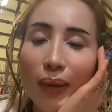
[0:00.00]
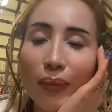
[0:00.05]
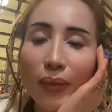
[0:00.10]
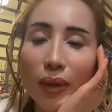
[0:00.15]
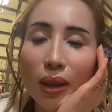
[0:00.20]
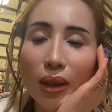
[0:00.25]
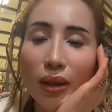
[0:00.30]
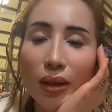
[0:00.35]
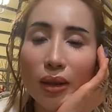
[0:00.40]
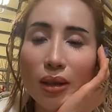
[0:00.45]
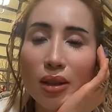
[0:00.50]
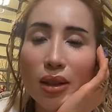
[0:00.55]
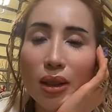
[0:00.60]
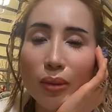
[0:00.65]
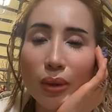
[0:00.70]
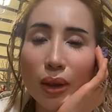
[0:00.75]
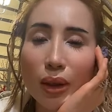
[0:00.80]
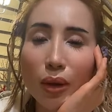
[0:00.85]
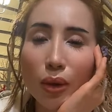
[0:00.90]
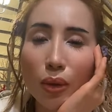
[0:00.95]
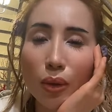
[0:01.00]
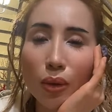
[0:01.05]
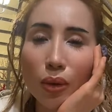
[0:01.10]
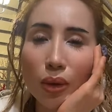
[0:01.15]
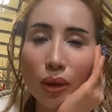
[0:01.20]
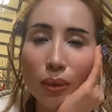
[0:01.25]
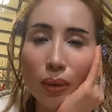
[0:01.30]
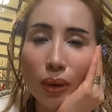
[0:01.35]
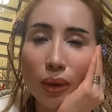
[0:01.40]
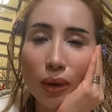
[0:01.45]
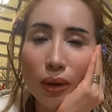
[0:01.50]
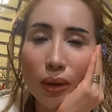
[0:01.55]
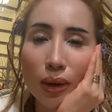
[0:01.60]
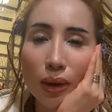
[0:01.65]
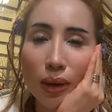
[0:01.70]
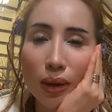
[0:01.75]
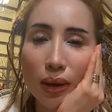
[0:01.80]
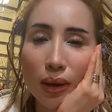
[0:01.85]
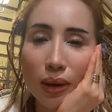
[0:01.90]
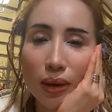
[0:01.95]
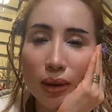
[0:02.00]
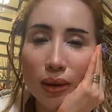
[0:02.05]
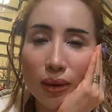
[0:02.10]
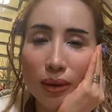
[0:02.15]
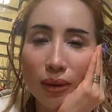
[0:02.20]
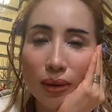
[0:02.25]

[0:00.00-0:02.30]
tắm rửa xong đi ngủ rồi mọi người ơi